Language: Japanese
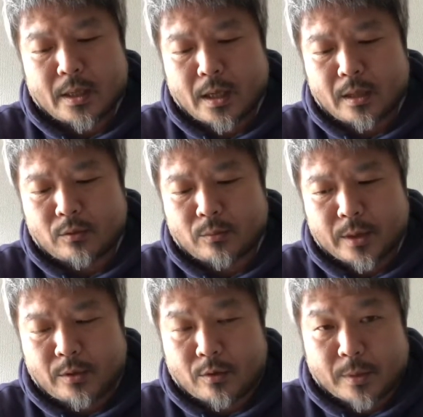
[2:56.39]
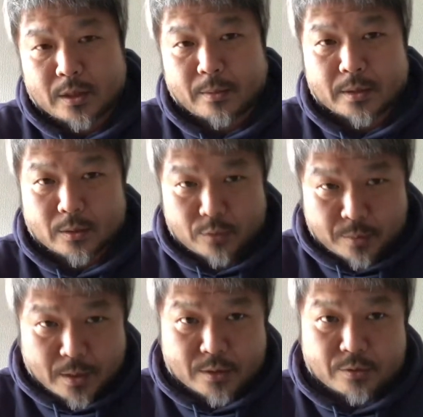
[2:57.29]
あの、まあ、いろいろバタバタと
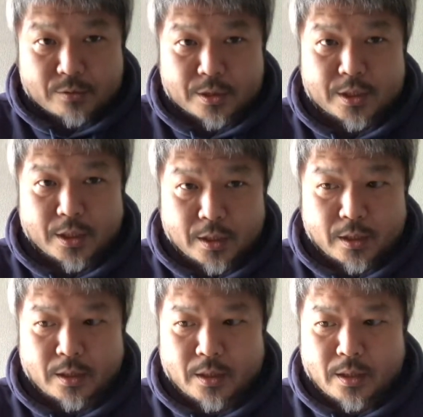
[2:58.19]
しますし